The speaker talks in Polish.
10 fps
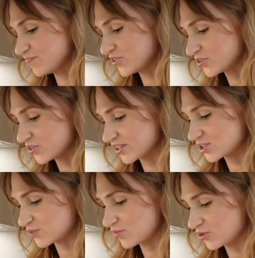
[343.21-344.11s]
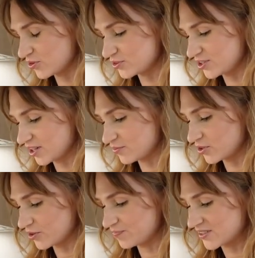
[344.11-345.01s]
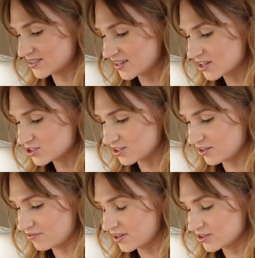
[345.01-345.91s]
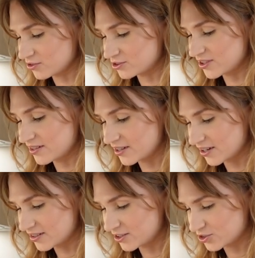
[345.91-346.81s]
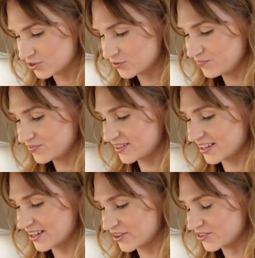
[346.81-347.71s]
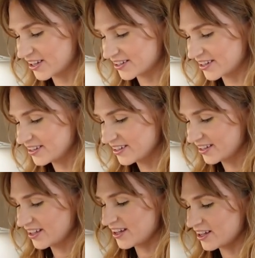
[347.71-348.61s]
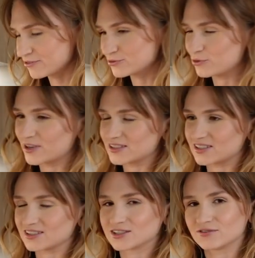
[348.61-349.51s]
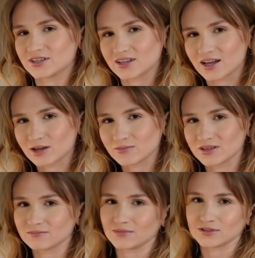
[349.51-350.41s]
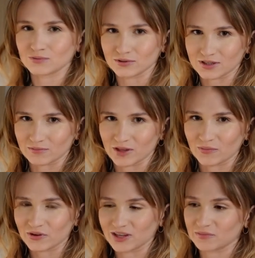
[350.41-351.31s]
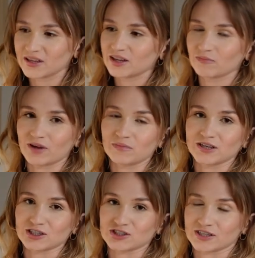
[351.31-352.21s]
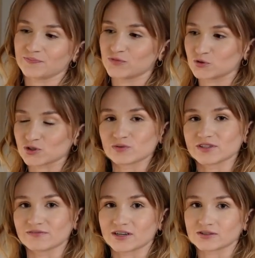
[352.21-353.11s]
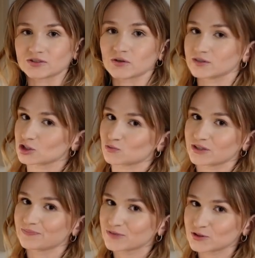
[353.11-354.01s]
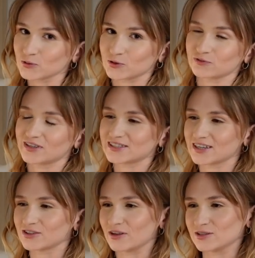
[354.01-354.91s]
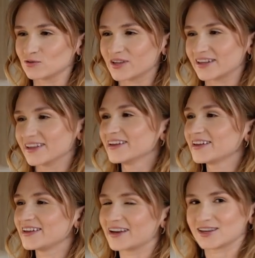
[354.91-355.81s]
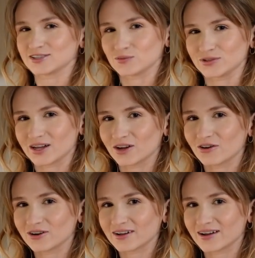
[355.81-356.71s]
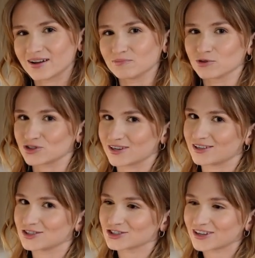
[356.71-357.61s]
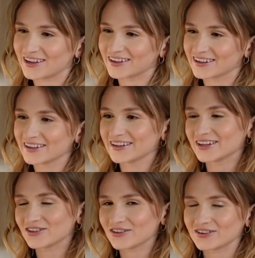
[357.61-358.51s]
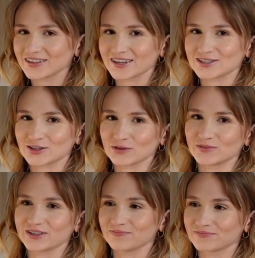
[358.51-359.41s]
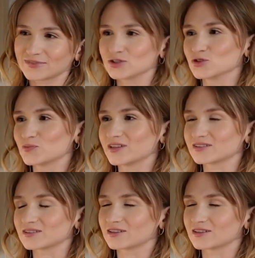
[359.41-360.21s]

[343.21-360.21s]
no to jeszcze podnosi nam to znacznie wartość energetyczną takiego dania, a w duecie z frytkami i słodkim napojem mamy jeszcze dużą zawartość chociażby cukru. Wiecie, jest tutaj jakaś słodka kolka, może jakiś shake, no i tak się robi 1500